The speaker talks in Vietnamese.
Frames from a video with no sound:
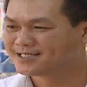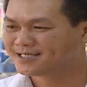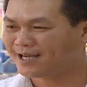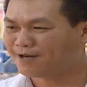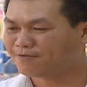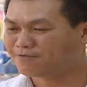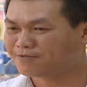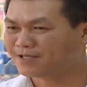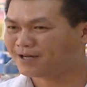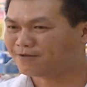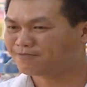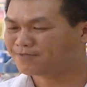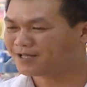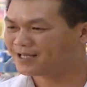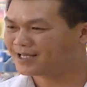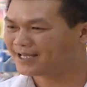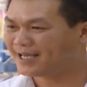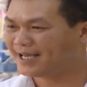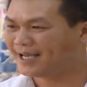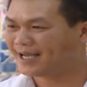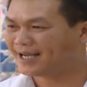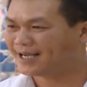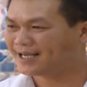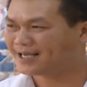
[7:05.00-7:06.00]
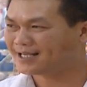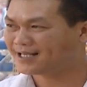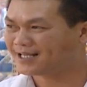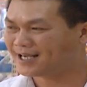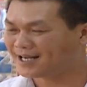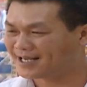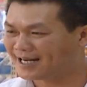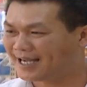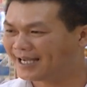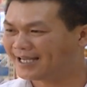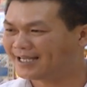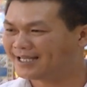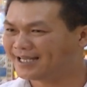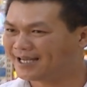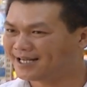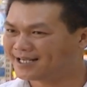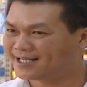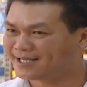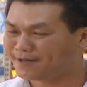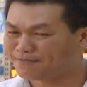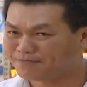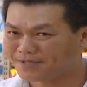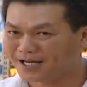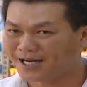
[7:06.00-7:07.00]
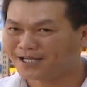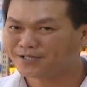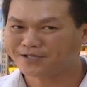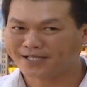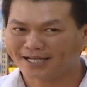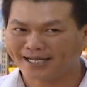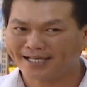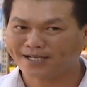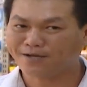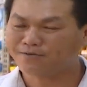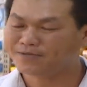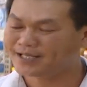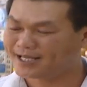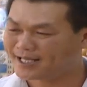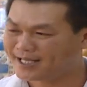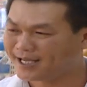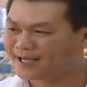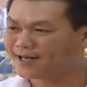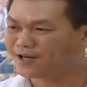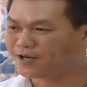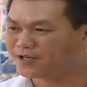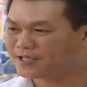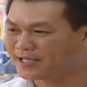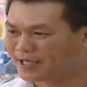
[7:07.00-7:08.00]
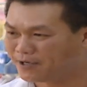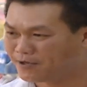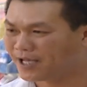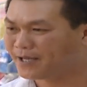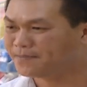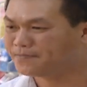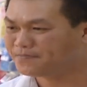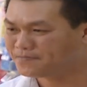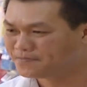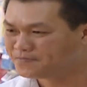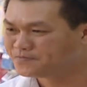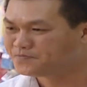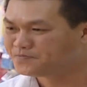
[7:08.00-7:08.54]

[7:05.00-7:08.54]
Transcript: trong trong thời gian gần đây, và sắp tới tôi nghĩ cũng sẽ thay đổi nhiều thêm.